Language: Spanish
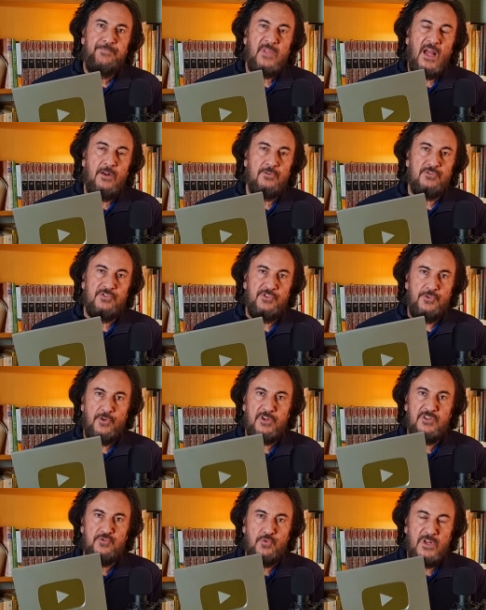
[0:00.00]
a nuestro Señor
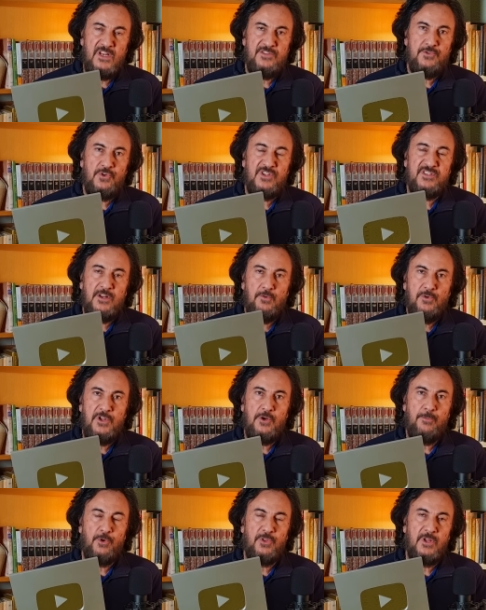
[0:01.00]
Jesucristo, que es el
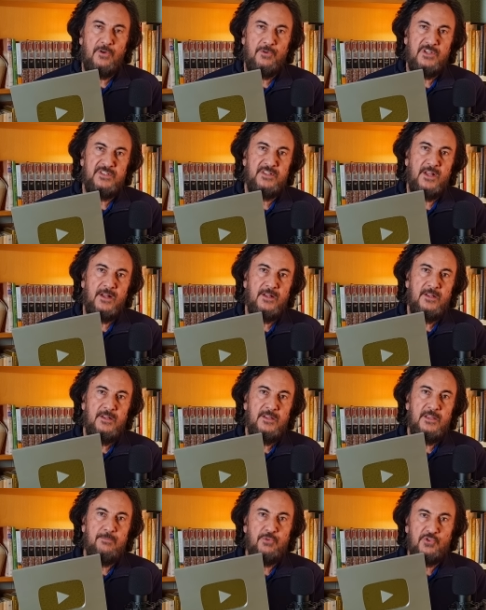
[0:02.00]
único protagonista,
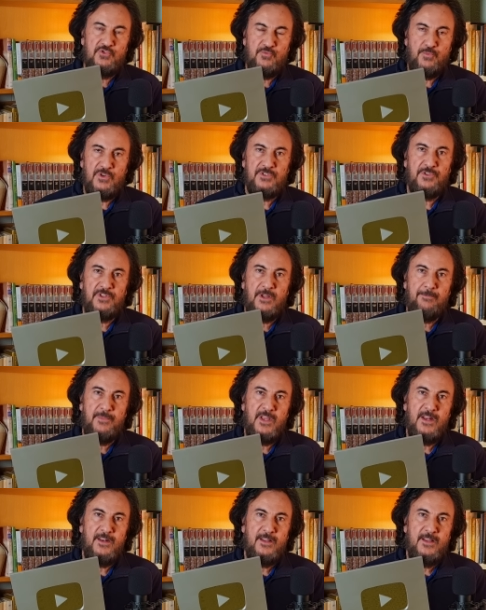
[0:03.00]
y por supuesto
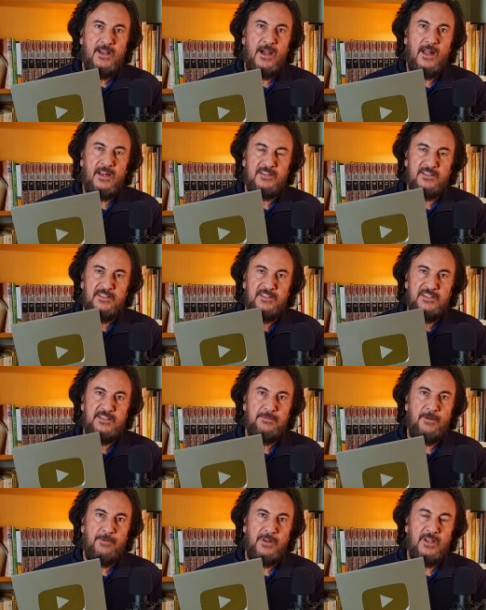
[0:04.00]
también a la
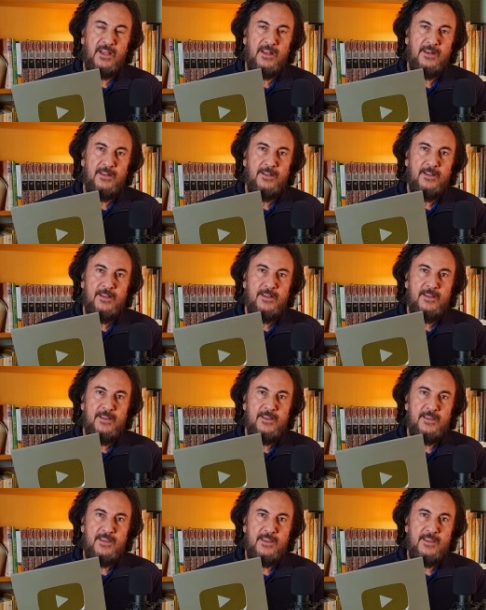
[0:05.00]
Santísima Virgen
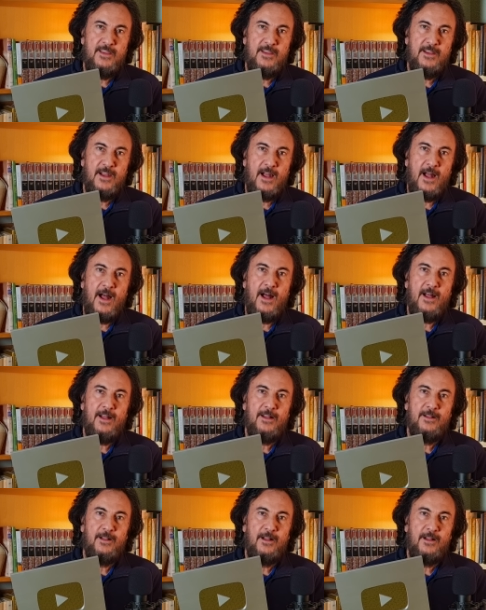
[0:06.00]
y a
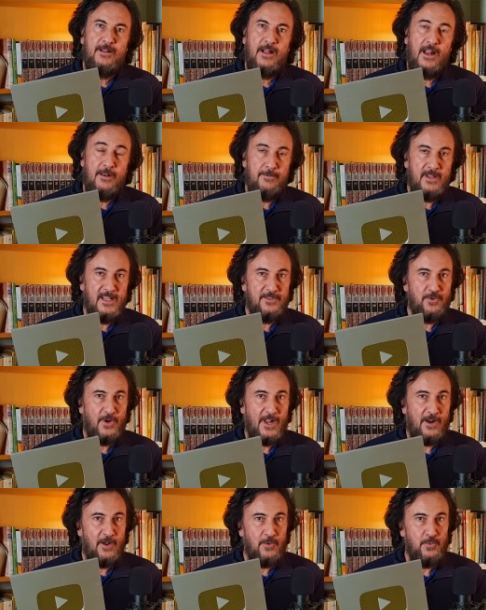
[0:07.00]
al Beato
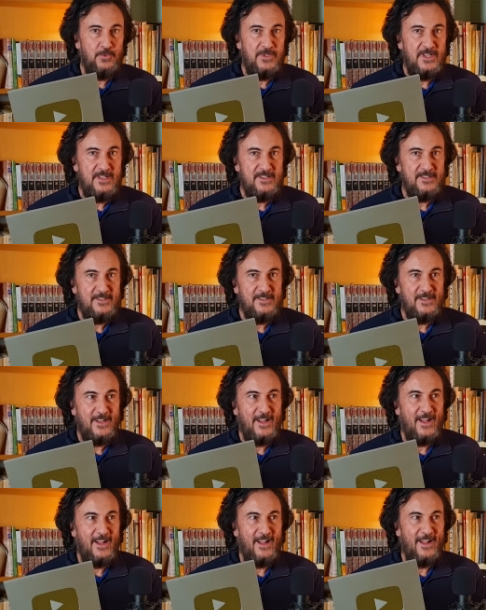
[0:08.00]
Carlacutis,
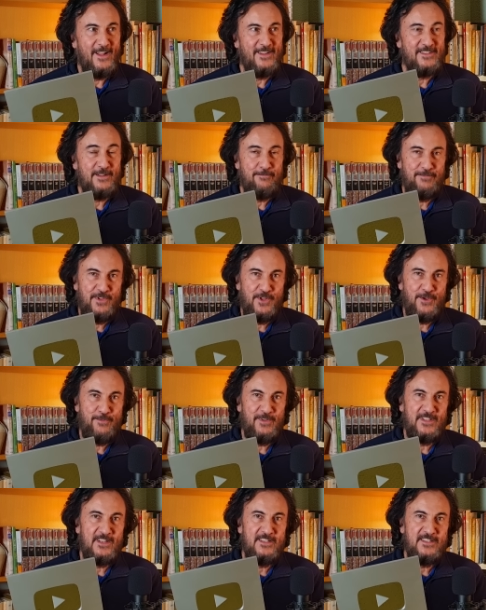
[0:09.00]
a San Pío de
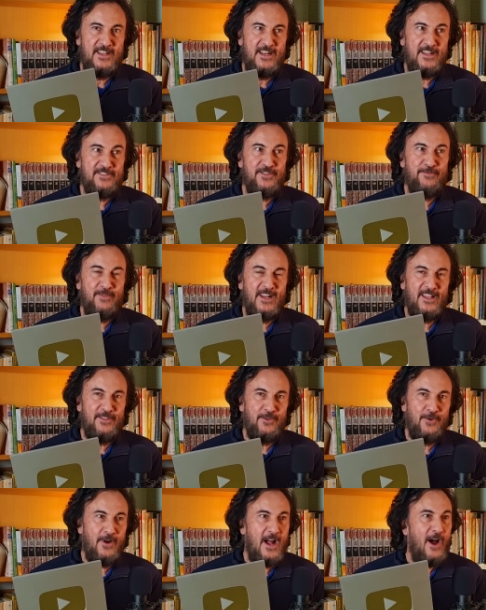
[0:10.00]
Petrelchina, estoy
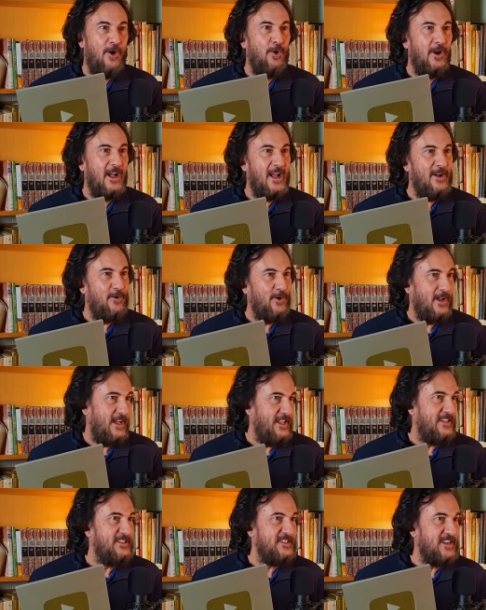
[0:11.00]
mirando a Olga. Olga,
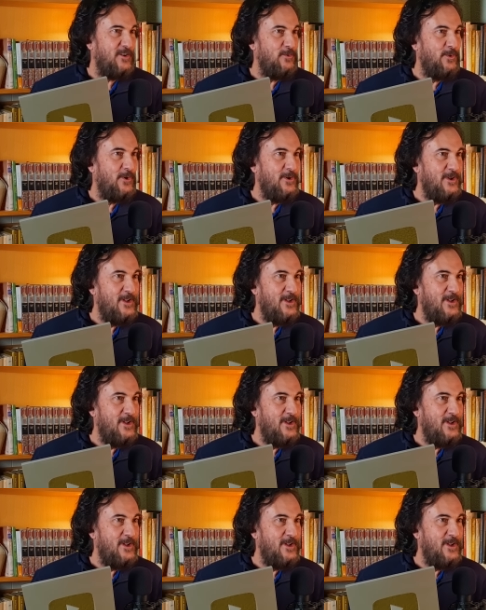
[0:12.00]
ya te saludo.